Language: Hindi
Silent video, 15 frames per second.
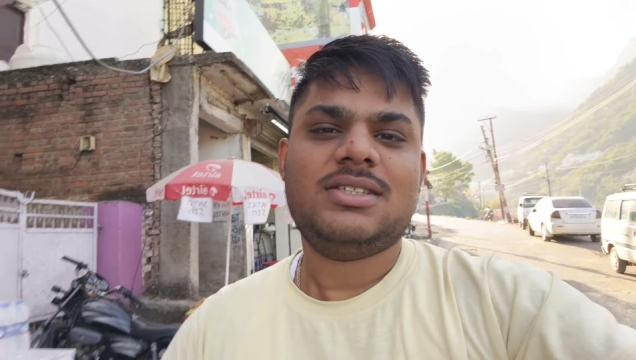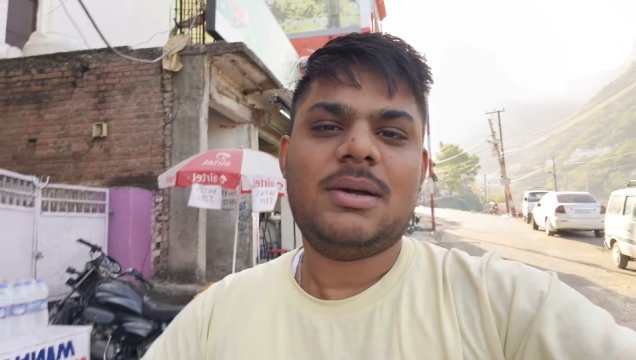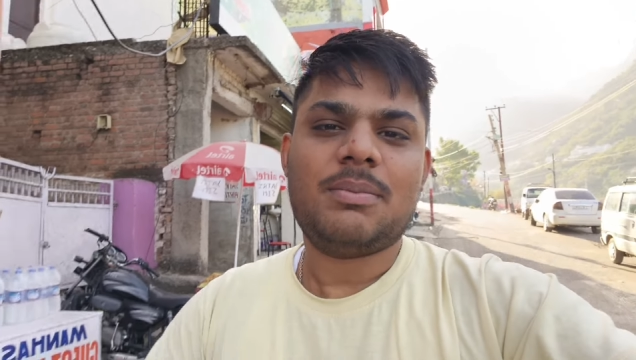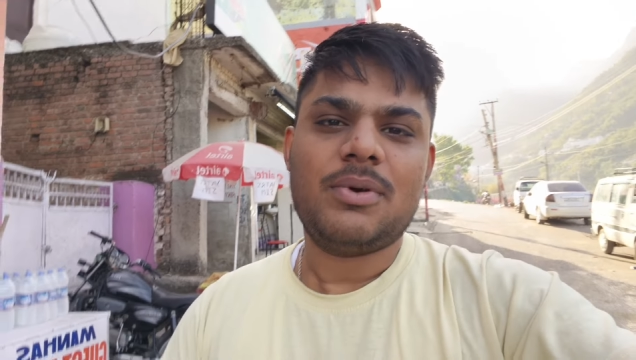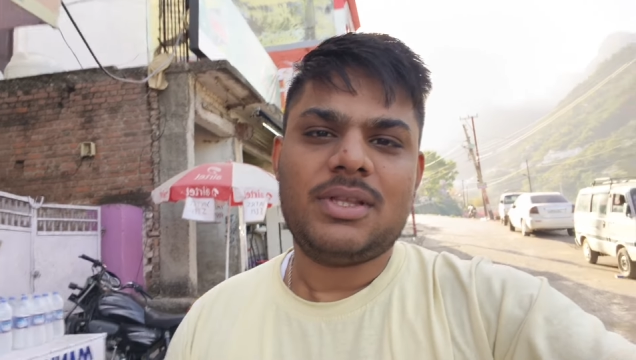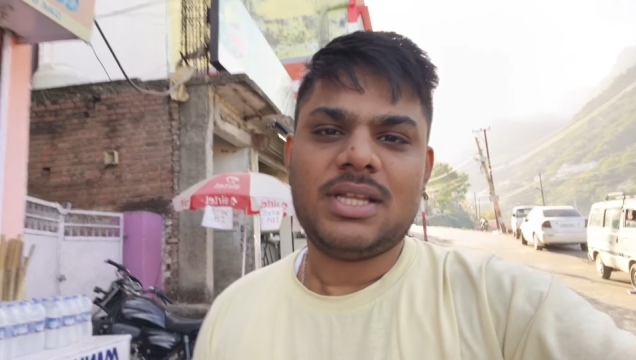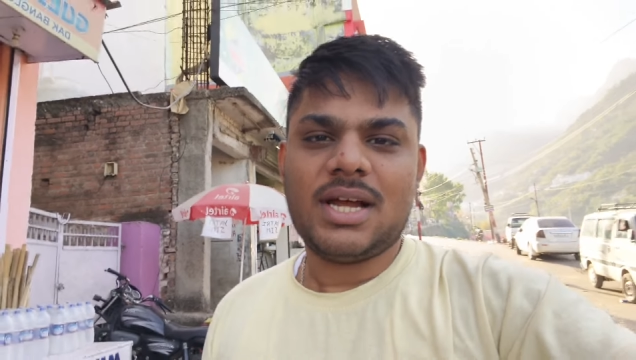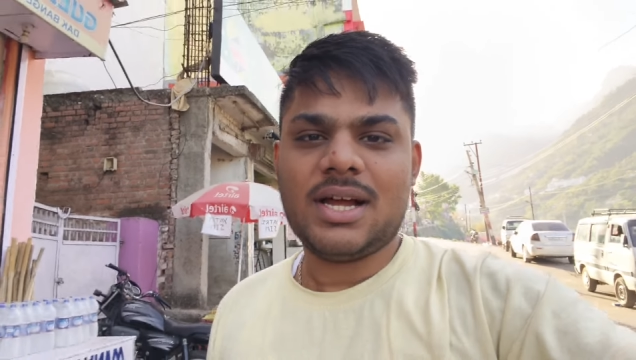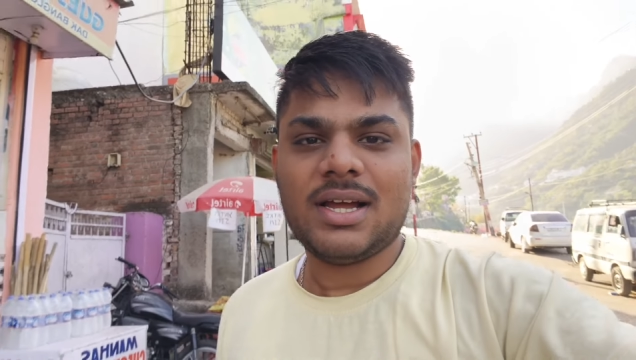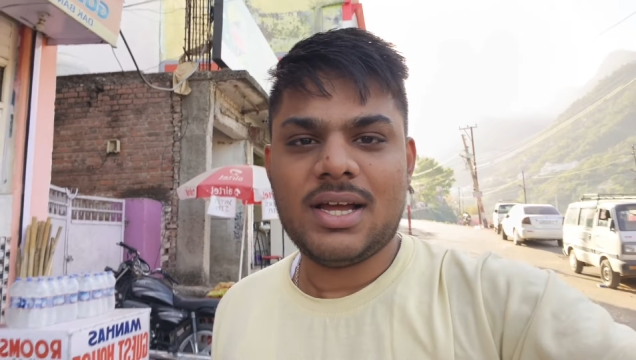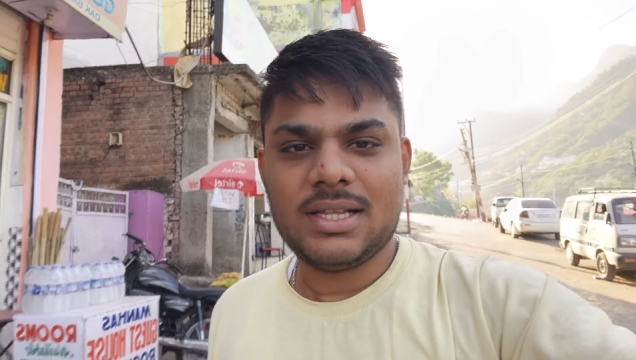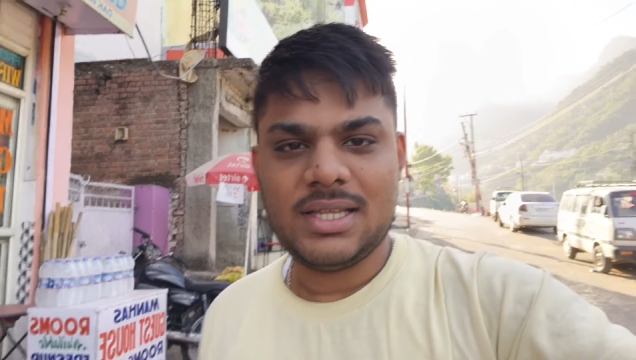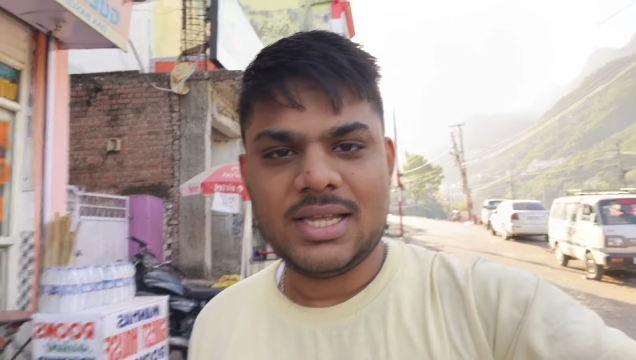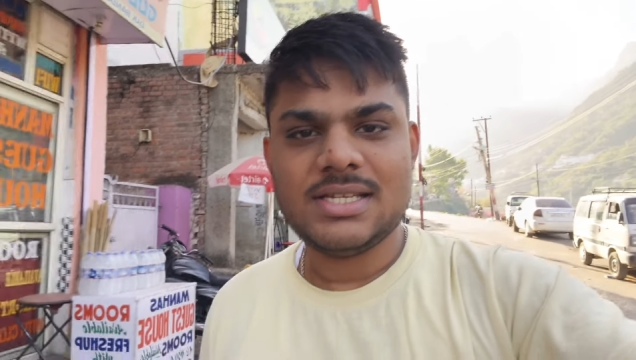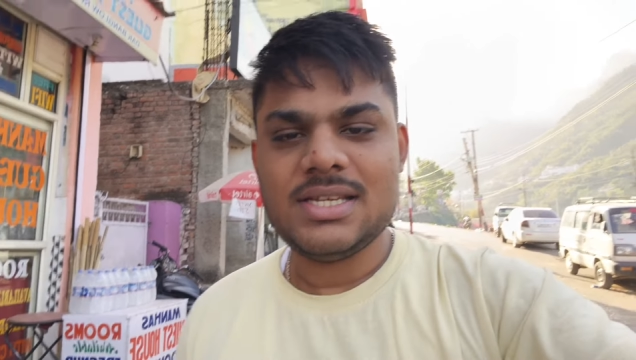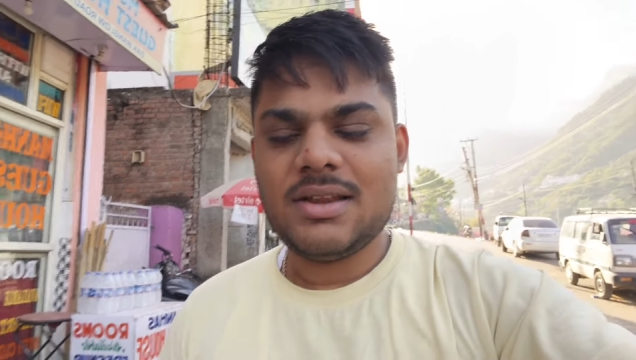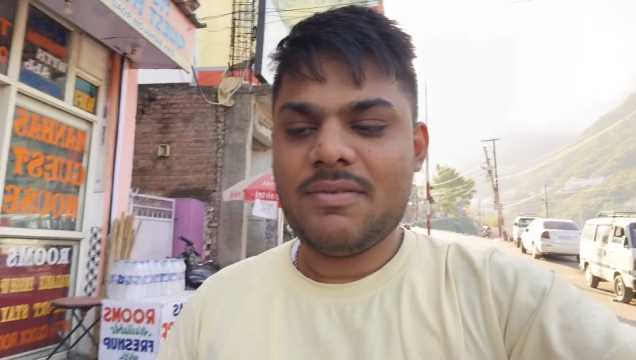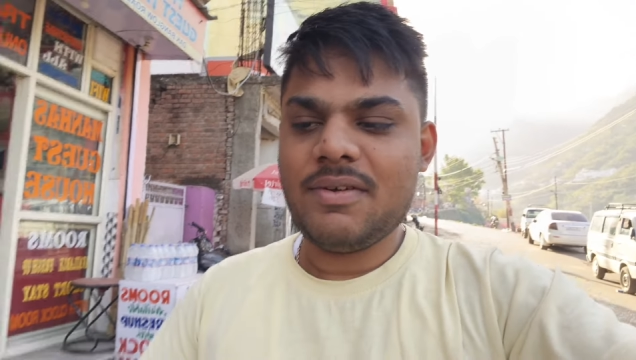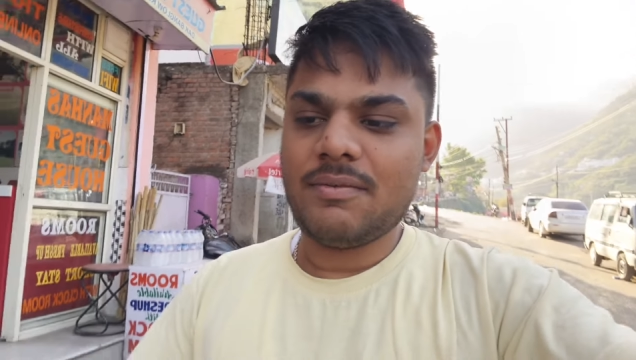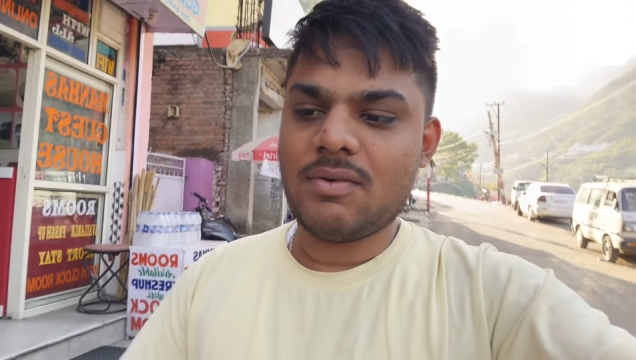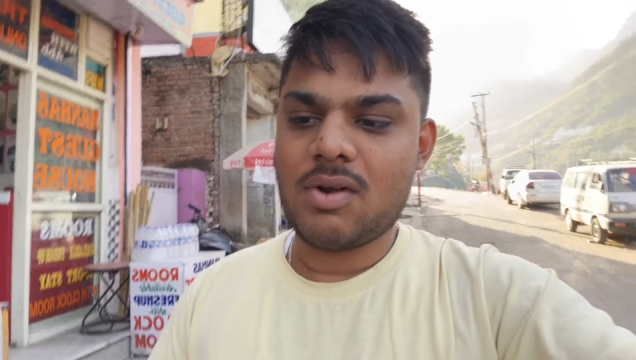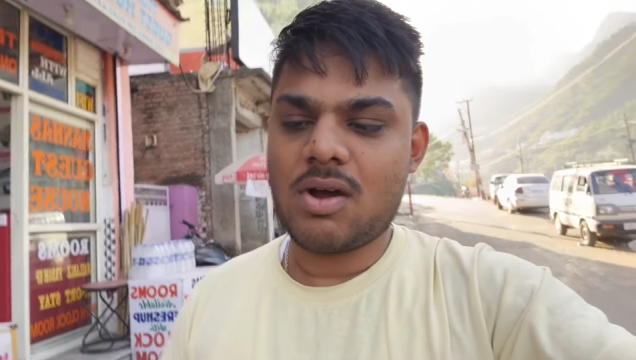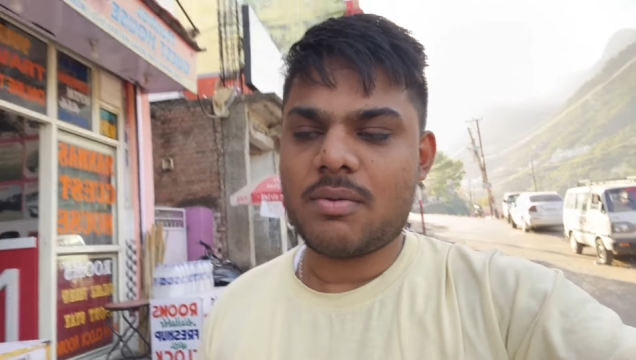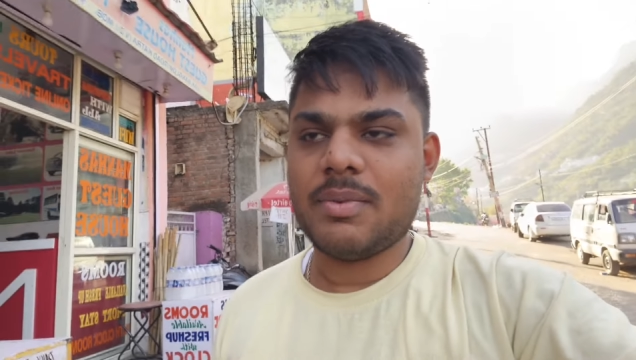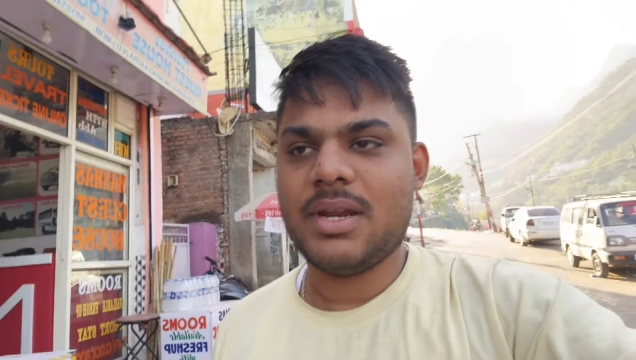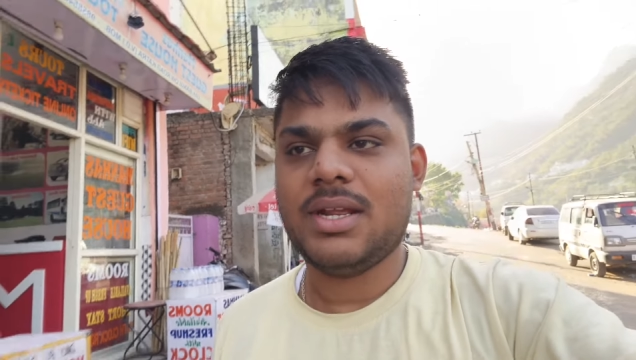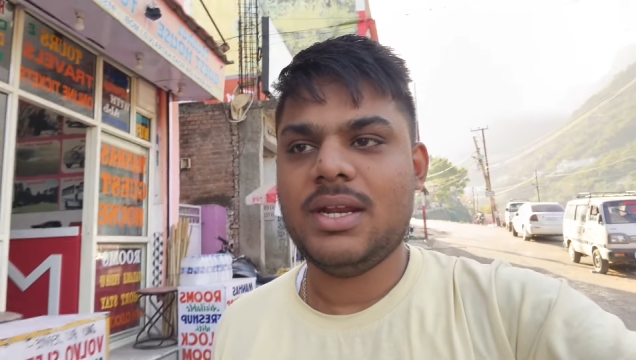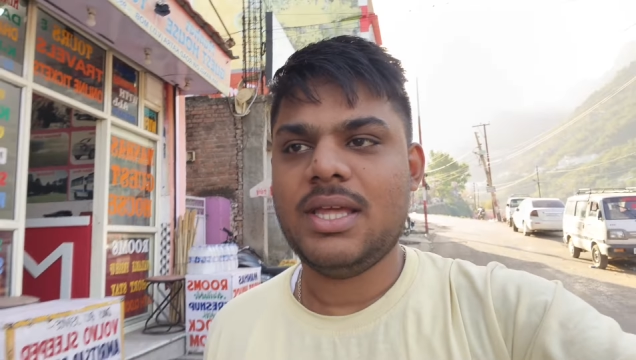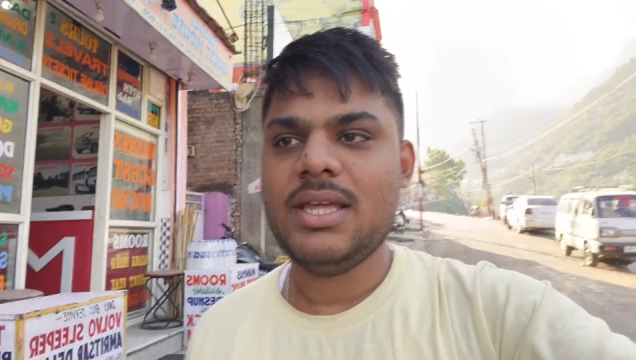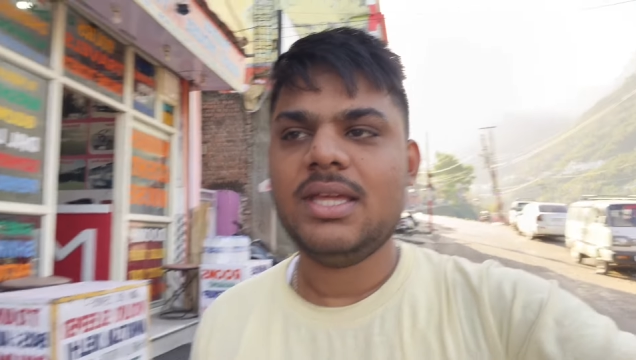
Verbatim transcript: सब कोई थक गए थे इसलिए फिर ब्लॉग मैंने